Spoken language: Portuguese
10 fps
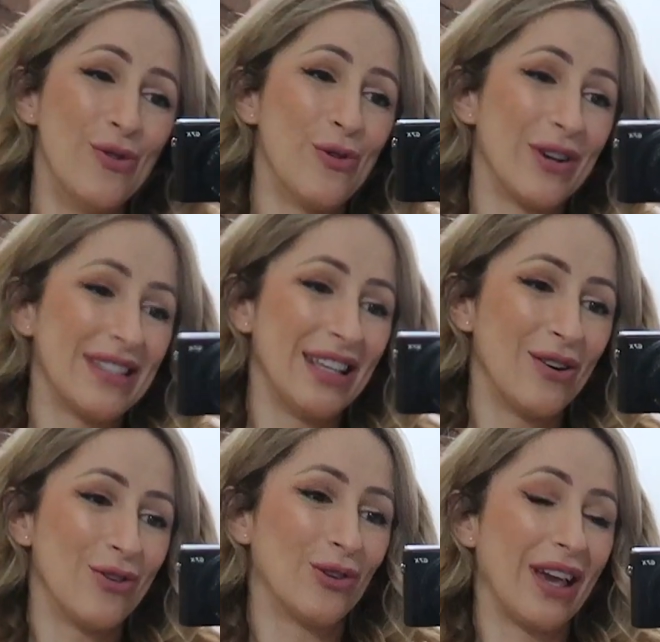O corset
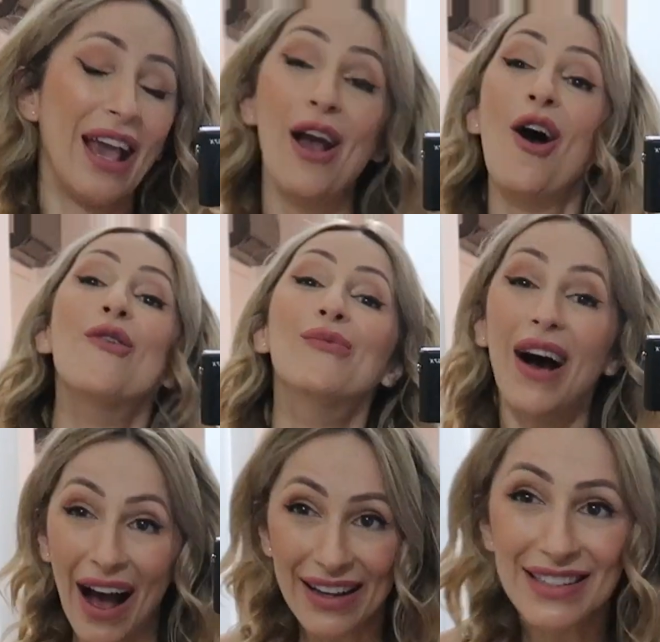que eu coloquei.
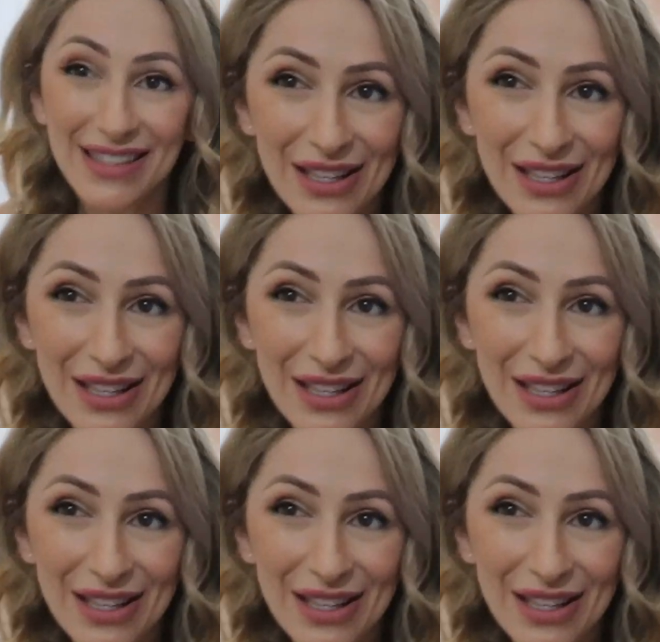Mas,